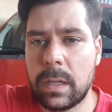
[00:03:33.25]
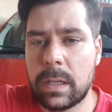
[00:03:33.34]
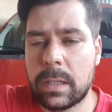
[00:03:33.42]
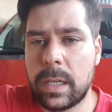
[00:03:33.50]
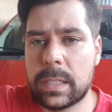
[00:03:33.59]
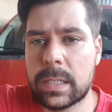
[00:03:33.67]

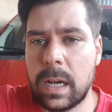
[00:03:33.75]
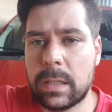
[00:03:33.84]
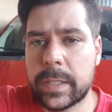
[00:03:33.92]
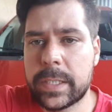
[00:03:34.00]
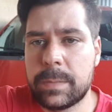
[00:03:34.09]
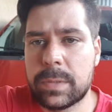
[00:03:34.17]
Né? Esse carro tá
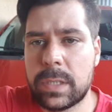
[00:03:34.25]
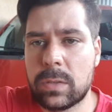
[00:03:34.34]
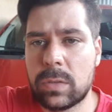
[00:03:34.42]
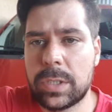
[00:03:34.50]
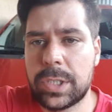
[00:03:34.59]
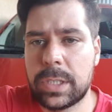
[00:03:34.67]
100%
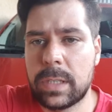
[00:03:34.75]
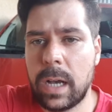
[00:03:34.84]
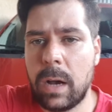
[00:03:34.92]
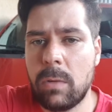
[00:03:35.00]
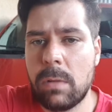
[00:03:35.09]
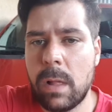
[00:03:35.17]

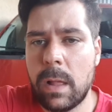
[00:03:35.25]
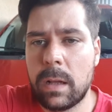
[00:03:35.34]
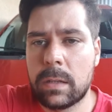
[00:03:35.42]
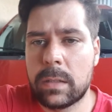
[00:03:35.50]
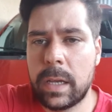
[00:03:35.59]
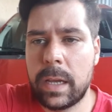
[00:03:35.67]
original,
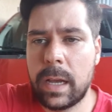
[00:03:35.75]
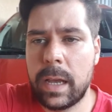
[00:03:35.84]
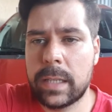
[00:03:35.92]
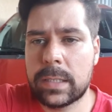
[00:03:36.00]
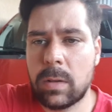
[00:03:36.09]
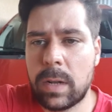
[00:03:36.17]
né? A
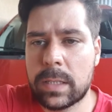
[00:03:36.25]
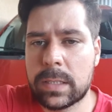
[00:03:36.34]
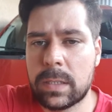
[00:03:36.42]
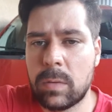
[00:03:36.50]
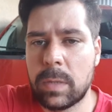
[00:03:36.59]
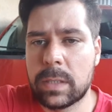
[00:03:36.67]

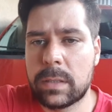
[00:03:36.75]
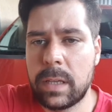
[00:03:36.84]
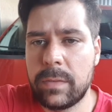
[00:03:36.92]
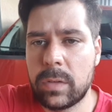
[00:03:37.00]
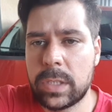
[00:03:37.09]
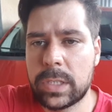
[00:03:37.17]
restauração
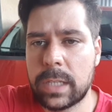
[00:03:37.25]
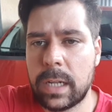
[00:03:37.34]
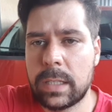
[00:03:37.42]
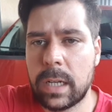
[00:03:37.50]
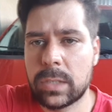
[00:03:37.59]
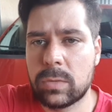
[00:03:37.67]
manteve a
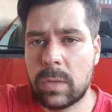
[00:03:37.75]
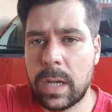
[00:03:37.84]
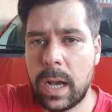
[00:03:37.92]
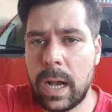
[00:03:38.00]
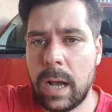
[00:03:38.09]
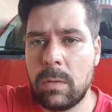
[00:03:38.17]
originalidade do
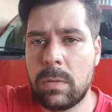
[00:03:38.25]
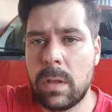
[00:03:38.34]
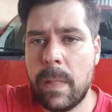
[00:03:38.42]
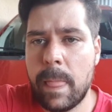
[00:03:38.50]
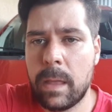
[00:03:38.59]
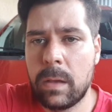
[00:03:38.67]
carro,
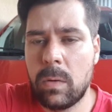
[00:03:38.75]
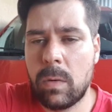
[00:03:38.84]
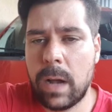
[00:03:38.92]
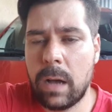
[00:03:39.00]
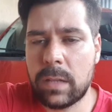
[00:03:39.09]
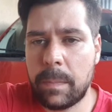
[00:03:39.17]
o
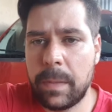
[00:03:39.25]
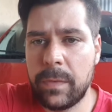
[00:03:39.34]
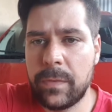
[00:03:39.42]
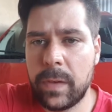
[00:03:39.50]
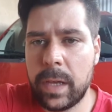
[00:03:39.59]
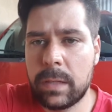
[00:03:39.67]
carro tá
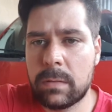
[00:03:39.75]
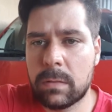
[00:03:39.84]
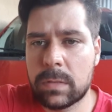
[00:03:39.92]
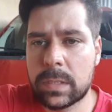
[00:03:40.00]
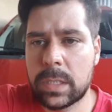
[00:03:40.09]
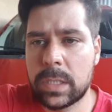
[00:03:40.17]
perfeito, então,
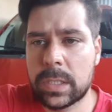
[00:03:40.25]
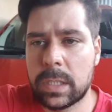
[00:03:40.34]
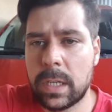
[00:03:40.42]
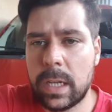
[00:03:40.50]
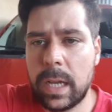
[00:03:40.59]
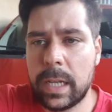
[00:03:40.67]
ou seja,
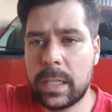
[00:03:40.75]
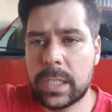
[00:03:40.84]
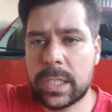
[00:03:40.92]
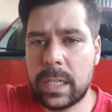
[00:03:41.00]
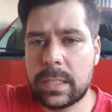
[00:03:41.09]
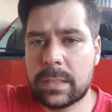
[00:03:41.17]
é
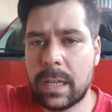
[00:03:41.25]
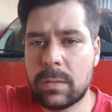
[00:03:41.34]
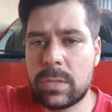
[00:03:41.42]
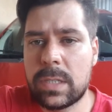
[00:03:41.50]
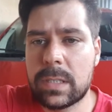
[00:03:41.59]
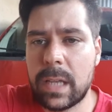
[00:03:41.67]
deixar em estado
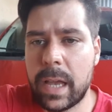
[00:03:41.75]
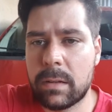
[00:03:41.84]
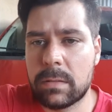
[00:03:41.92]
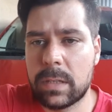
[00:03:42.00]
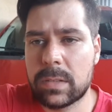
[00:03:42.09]
de zero, né?